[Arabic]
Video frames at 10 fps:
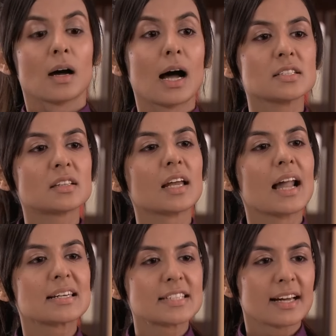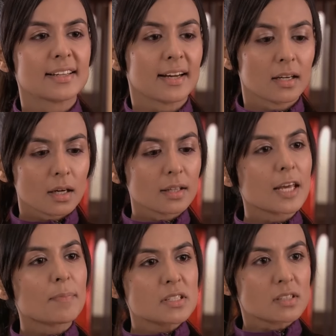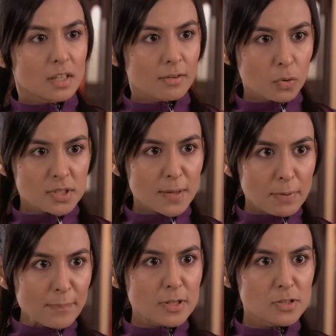ستي هلأ تذكرت بتعرفي وين هن وراء